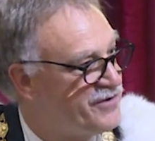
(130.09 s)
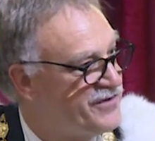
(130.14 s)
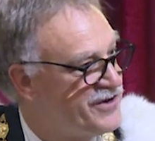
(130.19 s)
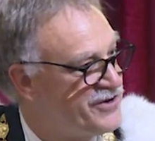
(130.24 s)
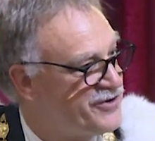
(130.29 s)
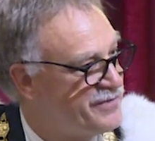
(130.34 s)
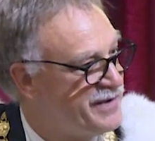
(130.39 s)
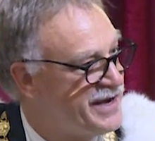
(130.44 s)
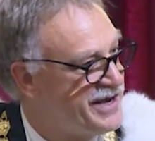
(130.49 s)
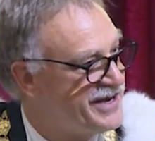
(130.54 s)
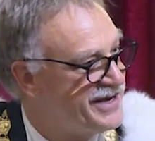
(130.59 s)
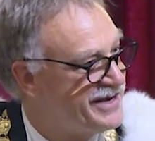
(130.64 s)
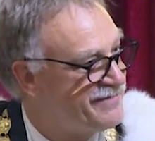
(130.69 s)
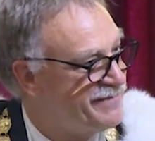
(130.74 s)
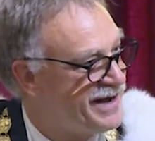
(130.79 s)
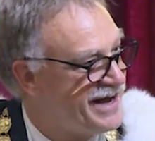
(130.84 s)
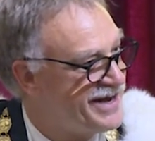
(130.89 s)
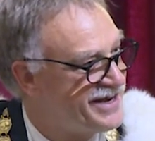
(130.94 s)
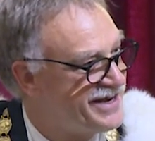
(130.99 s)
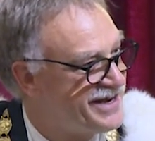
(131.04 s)
vero
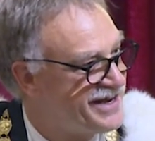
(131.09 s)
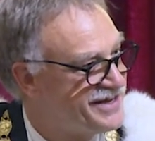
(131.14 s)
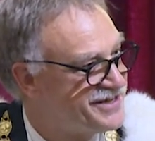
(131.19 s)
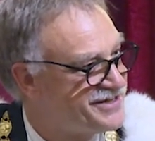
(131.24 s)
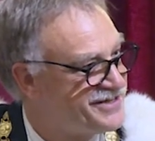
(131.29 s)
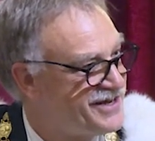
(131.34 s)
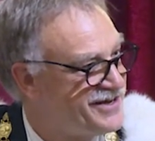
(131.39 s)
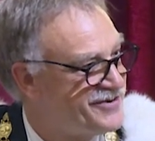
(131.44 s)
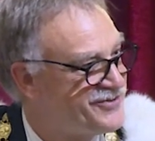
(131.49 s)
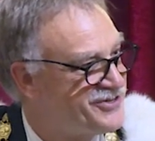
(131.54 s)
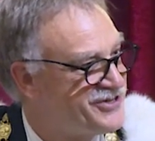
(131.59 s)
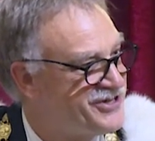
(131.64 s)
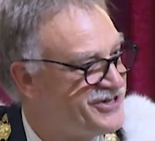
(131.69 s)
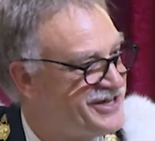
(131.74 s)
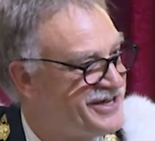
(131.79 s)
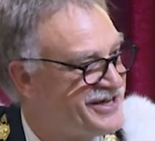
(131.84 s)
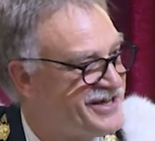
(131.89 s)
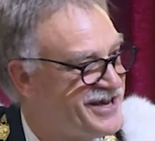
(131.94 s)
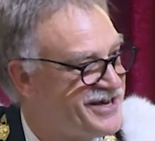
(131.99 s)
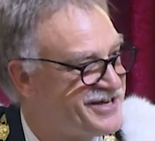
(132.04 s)
Marica, sei
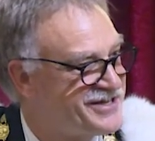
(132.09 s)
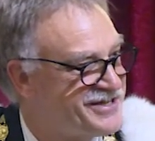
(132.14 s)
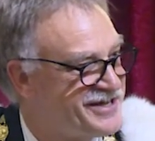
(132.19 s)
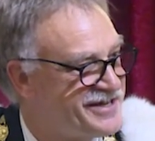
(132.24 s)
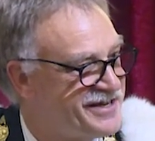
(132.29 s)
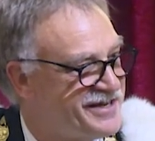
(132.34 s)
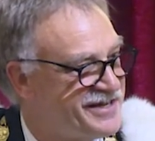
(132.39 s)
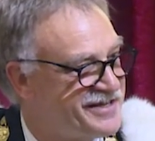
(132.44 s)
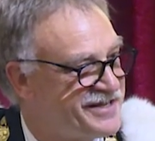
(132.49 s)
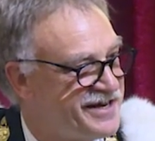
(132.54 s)
riuscita ad essere